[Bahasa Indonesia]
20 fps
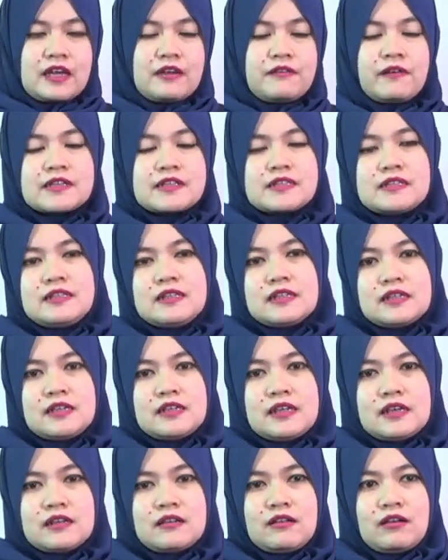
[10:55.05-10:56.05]
efek sendiri
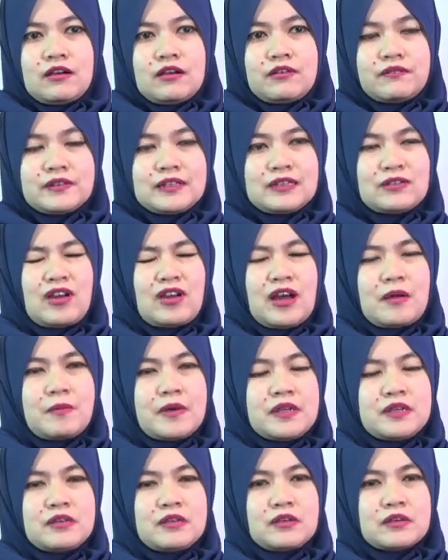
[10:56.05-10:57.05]
dari long covid itu apa
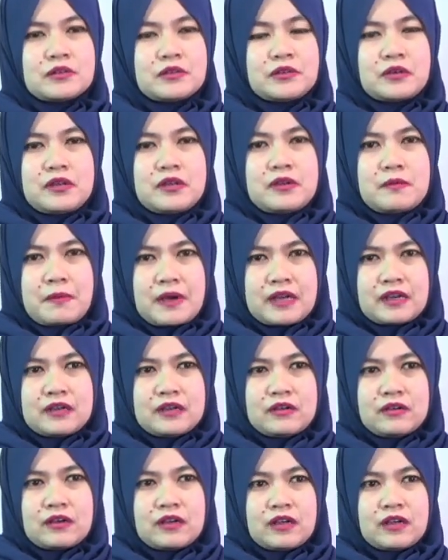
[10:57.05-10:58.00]
nih dok untuk kedepannya dok?